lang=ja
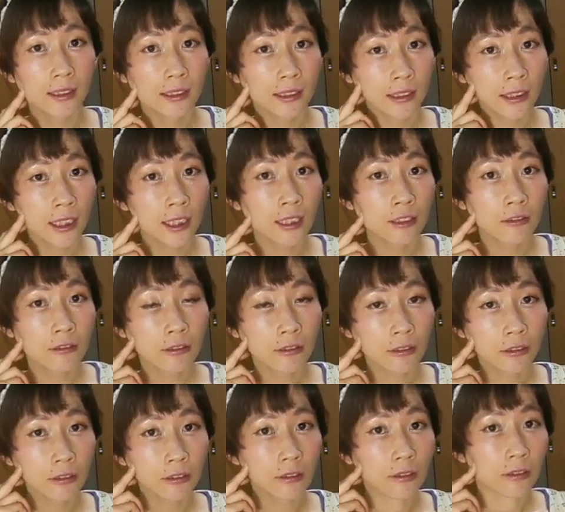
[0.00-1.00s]
下顎
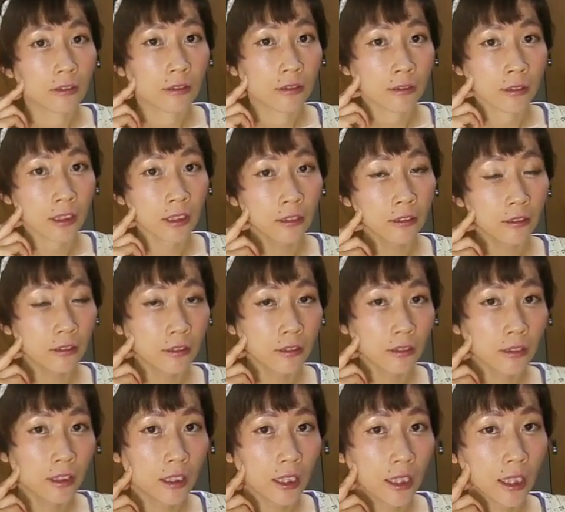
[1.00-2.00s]
の骨の
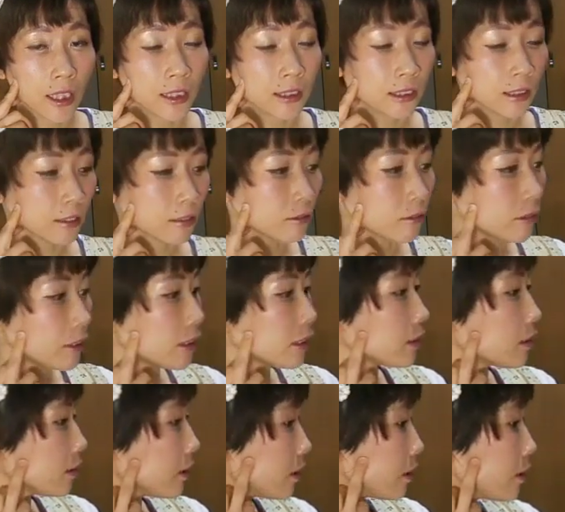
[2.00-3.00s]
端っこで
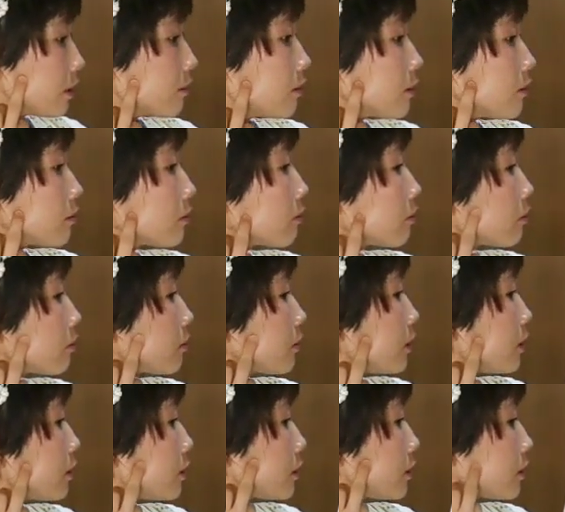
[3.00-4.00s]
すね今日のところ
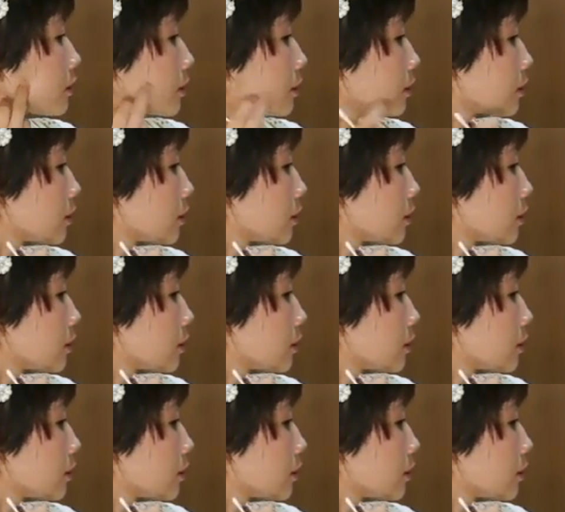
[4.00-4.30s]
です